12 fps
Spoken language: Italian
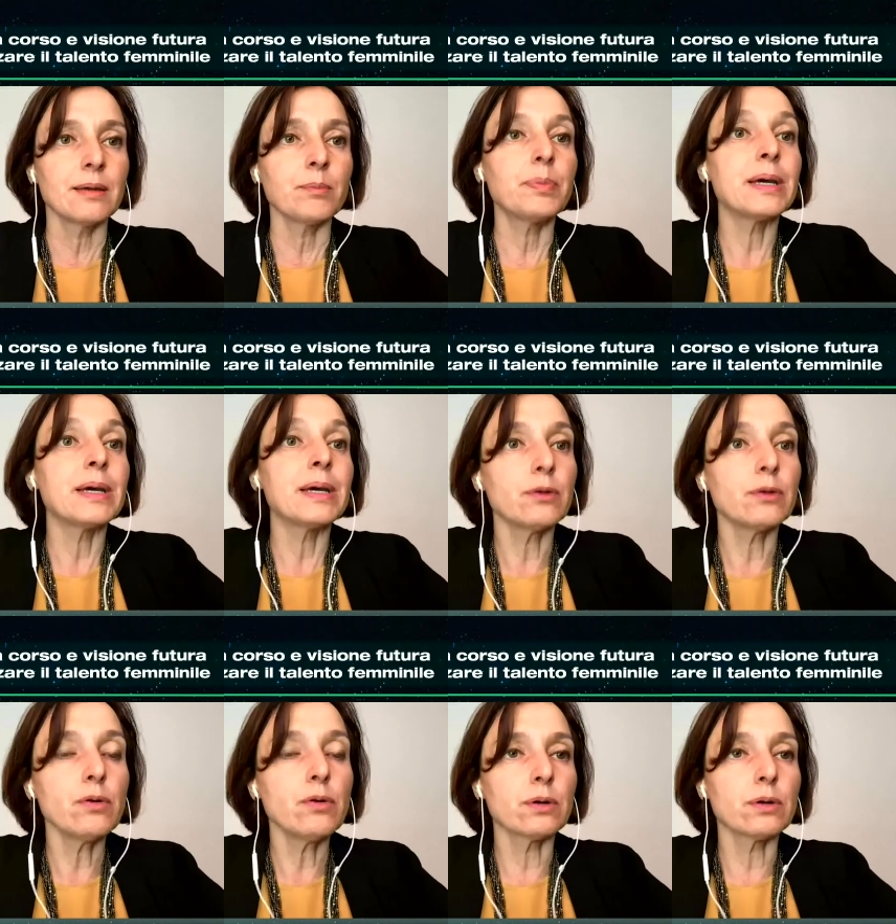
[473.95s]
per
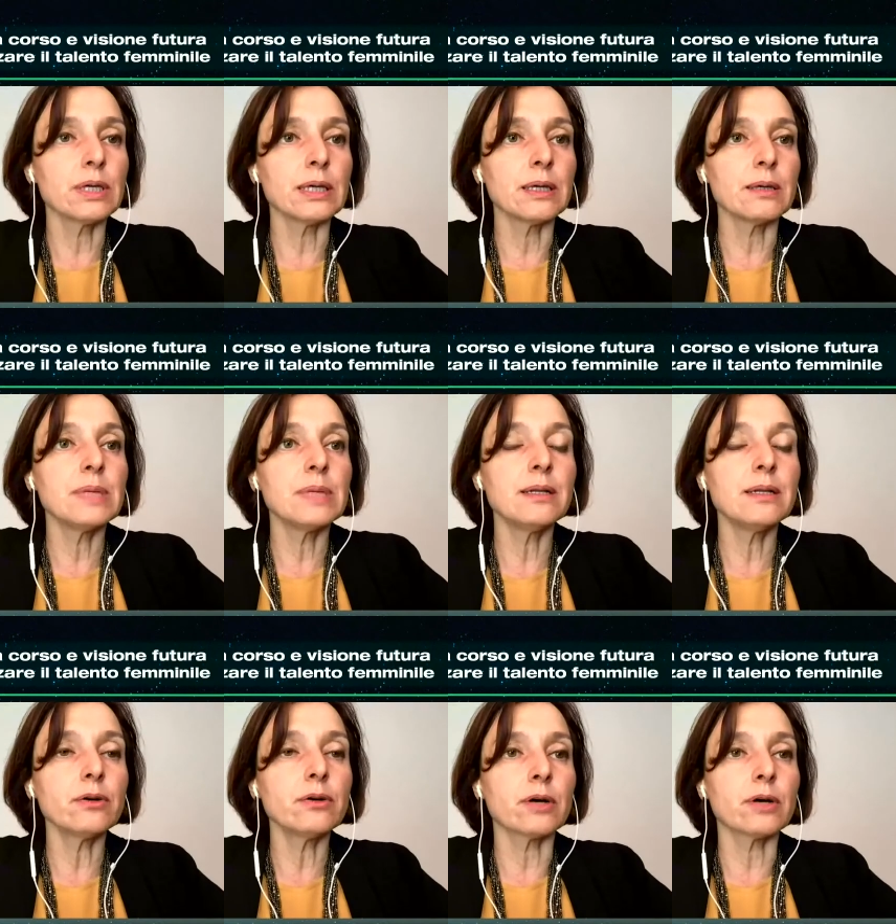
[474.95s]
noi
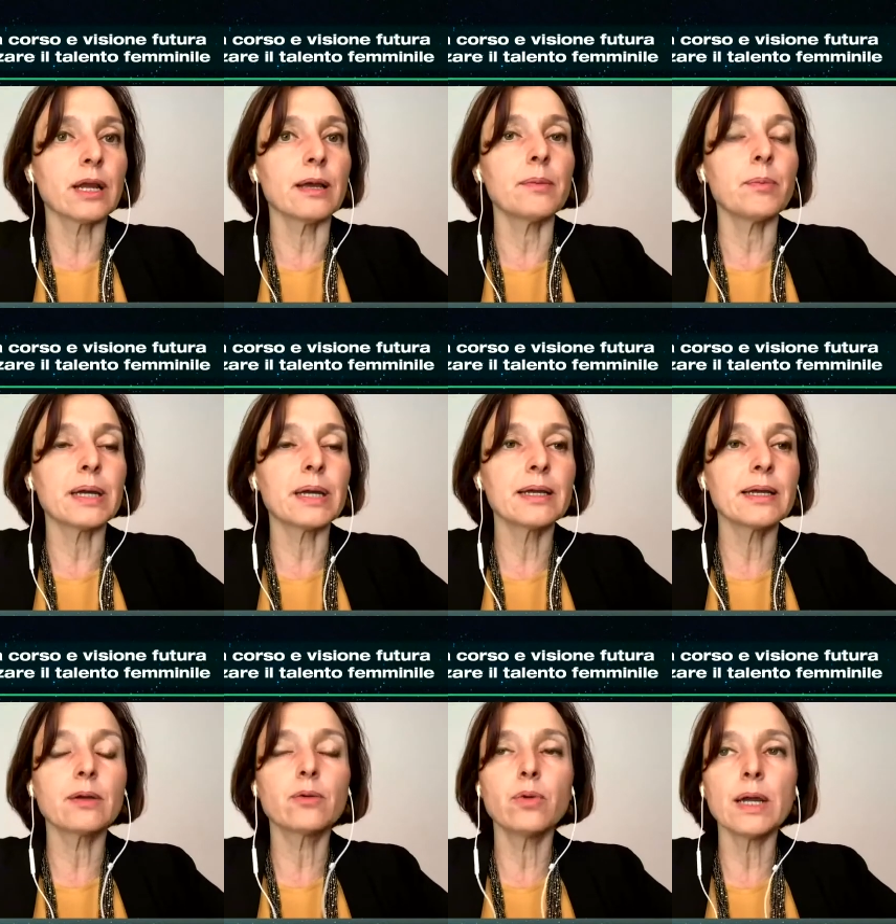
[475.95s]
migliore
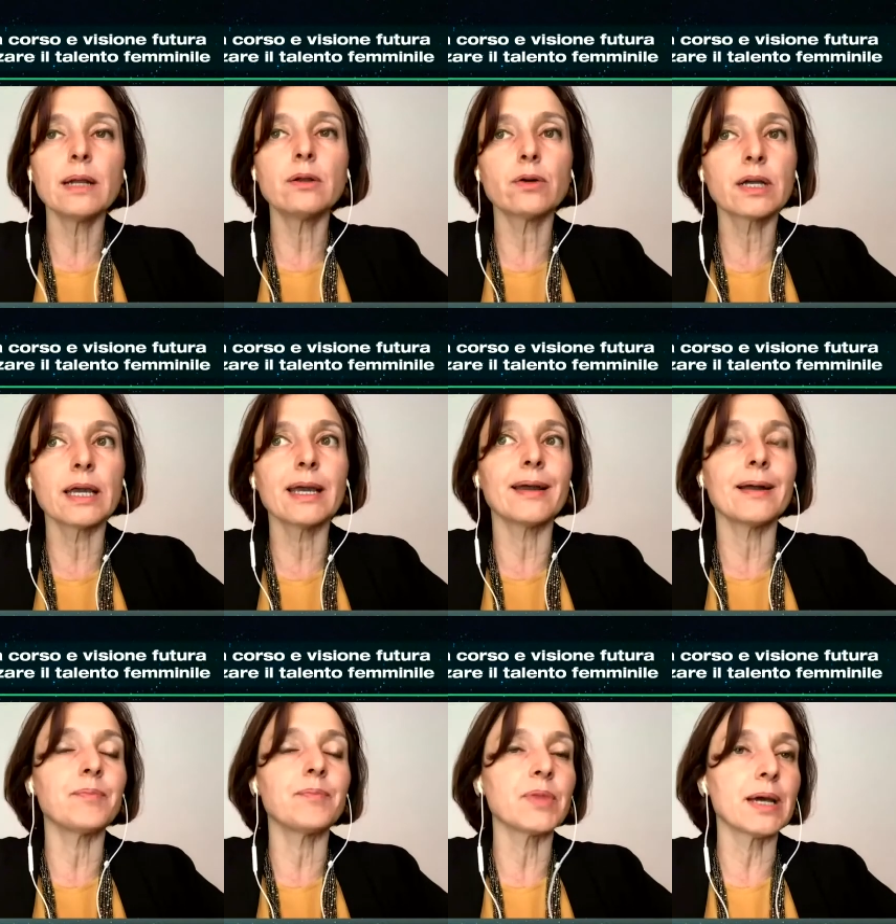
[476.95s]
perché quello
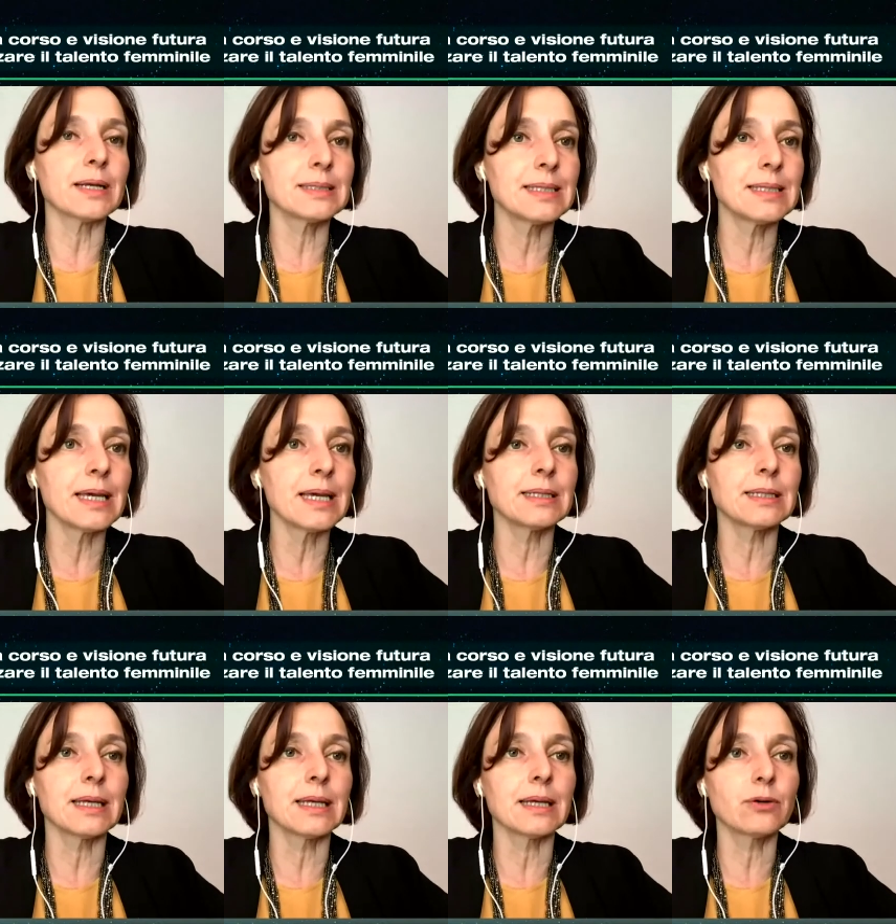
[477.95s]
che
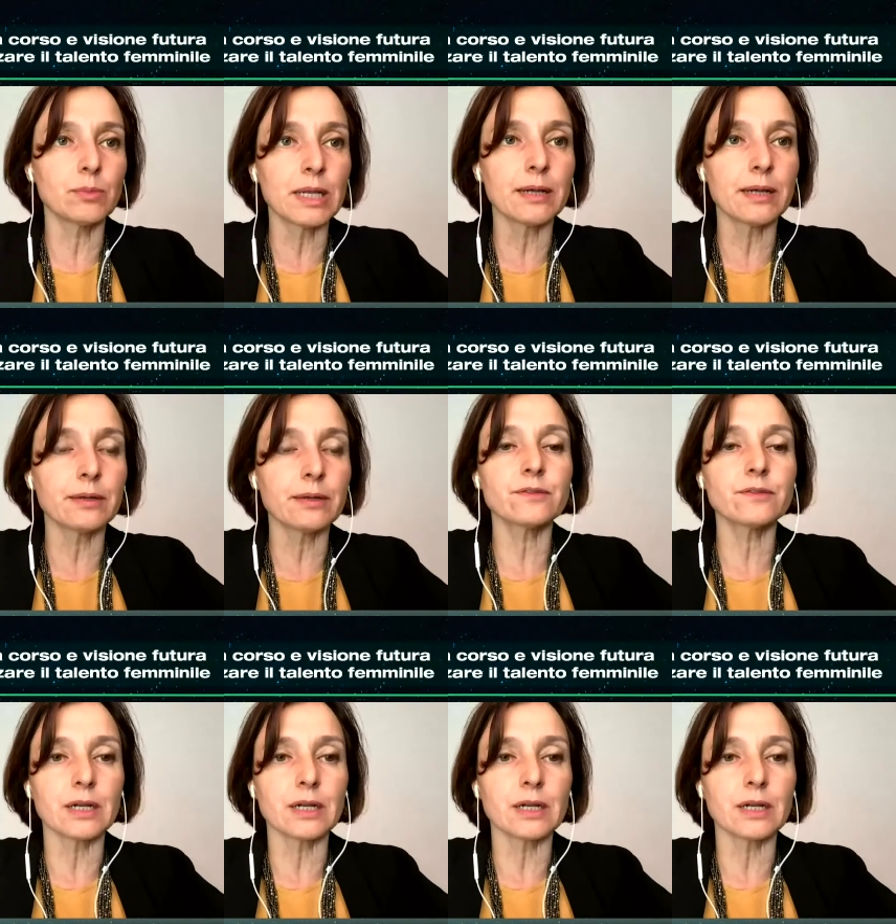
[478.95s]
aziende come la nostra